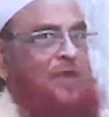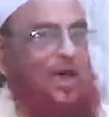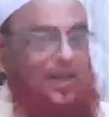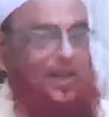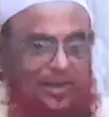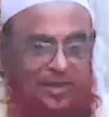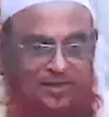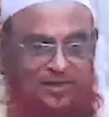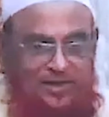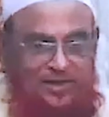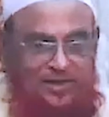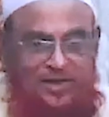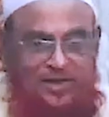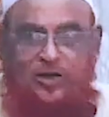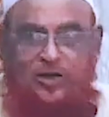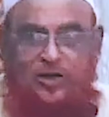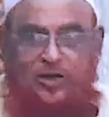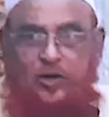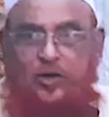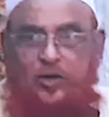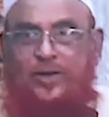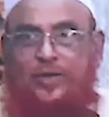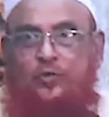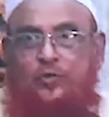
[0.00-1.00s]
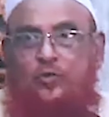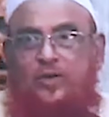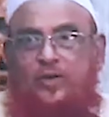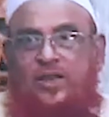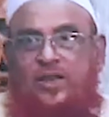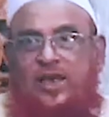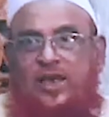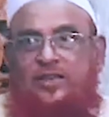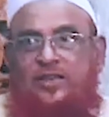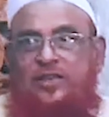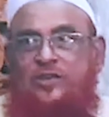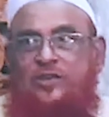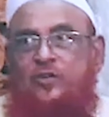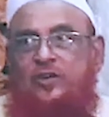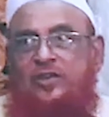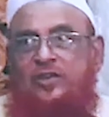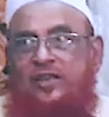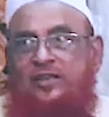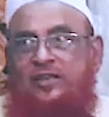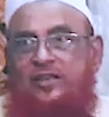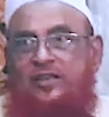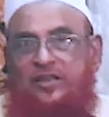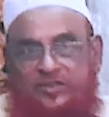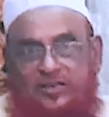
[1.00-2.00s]
তো আল্লাহ জিজ্ঞাসা করবেন দুনিয়াতে
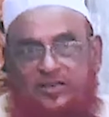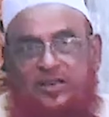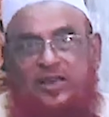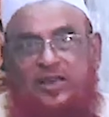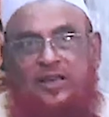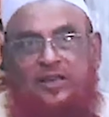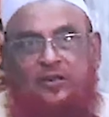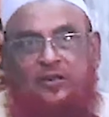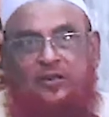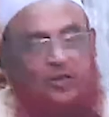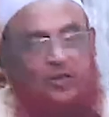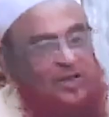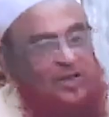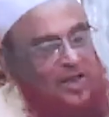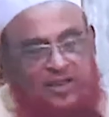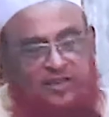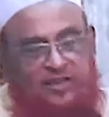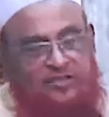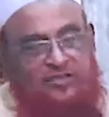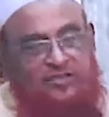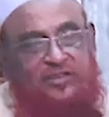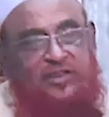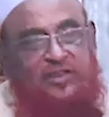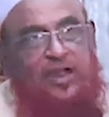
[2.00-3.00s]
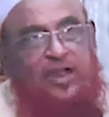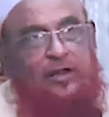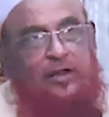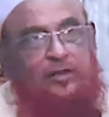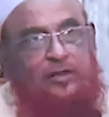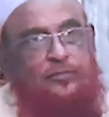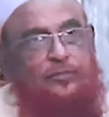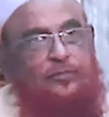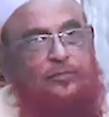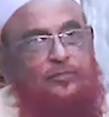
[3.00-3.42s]
শয়তান দেখছিলেনি কয় না দেখছি না